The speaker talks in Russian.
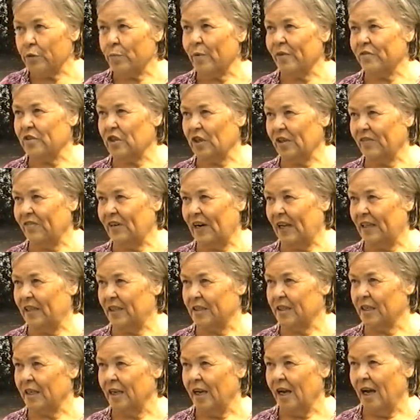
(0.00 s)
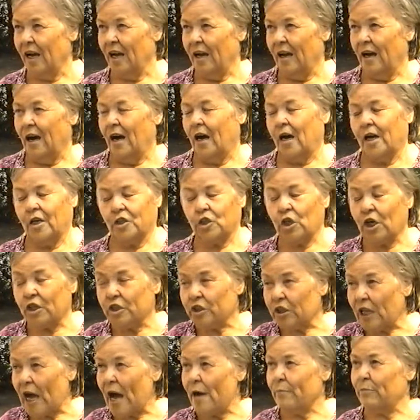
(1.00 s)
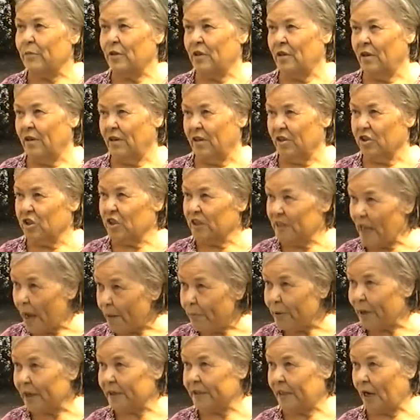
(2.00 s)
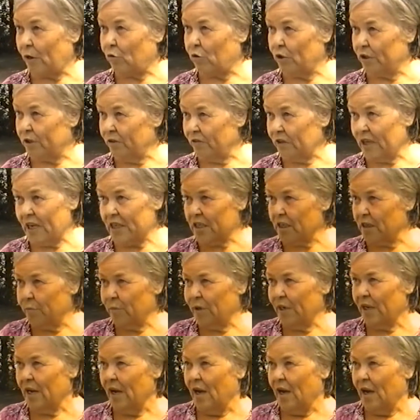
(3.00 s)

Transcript: Воздух – один из главных компонентов жизнедеятельности человека.